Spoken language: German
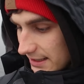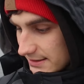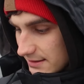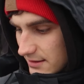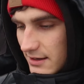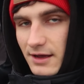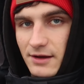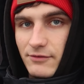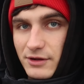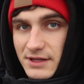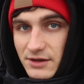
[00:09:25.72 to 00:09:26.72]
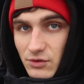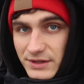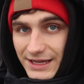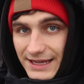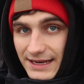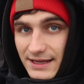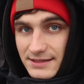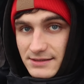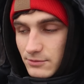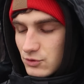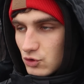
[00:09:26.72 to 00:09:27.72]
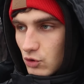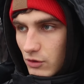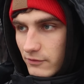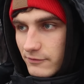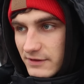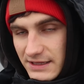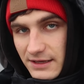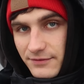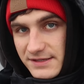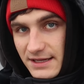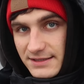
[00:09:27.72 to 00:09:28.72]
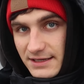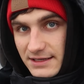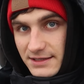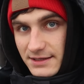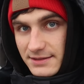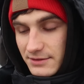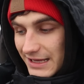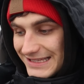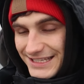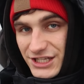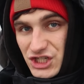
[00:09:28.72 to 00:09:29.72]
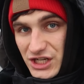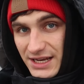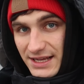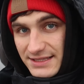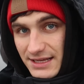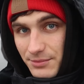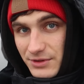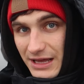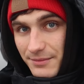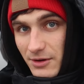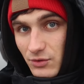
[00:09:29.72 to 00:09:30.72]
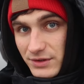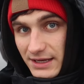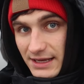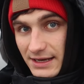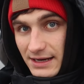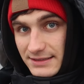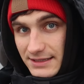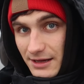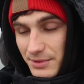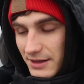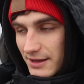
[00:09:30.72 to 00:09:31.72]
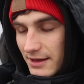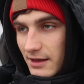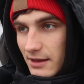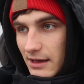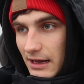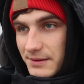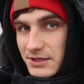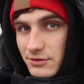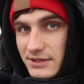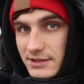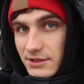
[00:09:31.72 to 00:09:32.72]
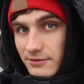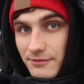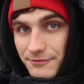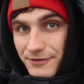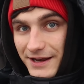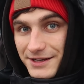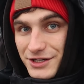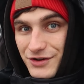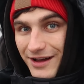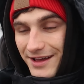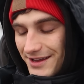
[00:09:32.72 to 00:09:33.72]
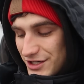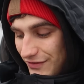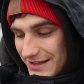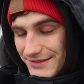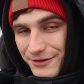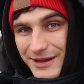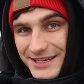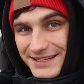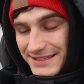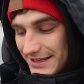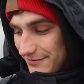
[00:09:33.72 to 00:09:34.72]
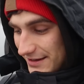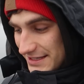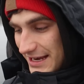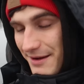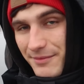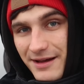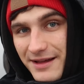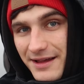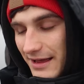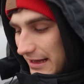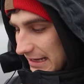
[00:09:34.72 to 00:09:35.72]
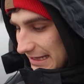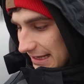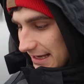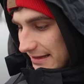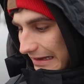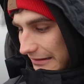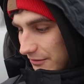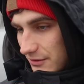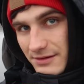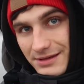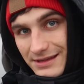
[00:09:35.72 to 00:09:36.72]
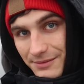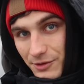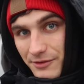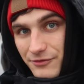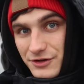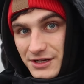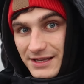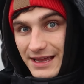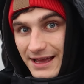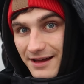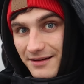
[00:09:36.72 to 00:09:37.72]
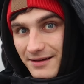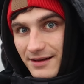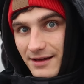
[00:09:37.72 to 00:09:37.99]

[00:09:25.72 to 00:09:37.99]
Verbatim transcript: lassen, wollte ihn runtergehen lassen, um zu gucken, wie tief es tatsächlich ist. Und als ich ihn stehen lassen habe und einmal runtergehen lassen habe, habe ich nur diesen fetten äh, Schwanz vom Hecht gesehen, der sich einmal gedreht hat und dem Gummifisch hinterher.